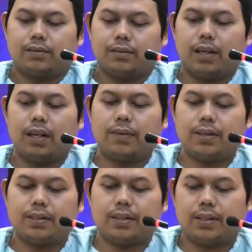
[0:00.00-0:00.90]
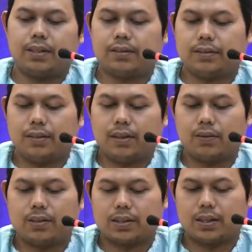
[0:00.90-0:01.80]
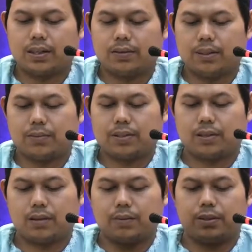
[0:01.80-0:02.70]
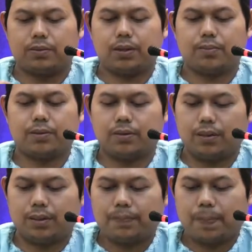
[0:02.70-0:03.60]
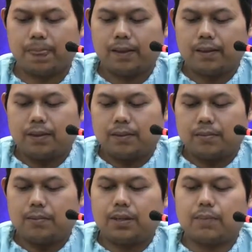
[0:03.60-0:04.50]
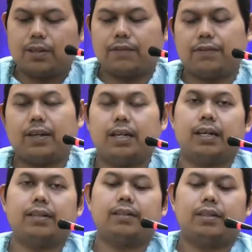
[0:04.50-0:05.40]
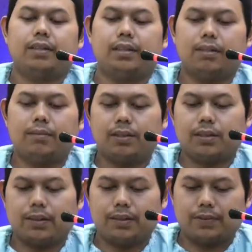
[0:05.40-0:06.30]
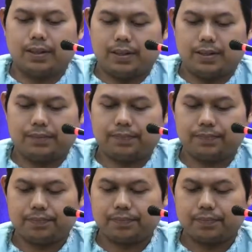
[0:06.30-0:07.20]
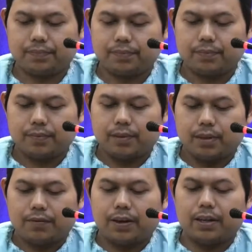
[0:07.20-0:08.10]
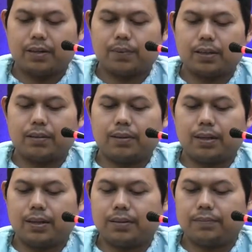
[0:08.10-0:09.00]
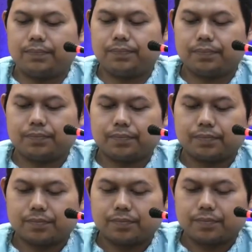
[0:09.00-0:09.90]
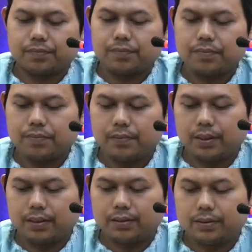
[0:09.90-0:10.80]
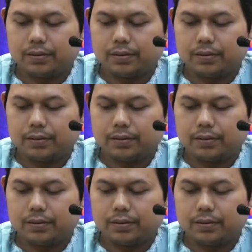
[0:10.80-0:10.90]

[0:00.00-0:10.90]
di dalam hadis ini ikhwas kalian jamaah sekalian rahimani warahmatullah memiliki banyak faedah ya memiliki banyak faedah faedah yang pertama adalah ya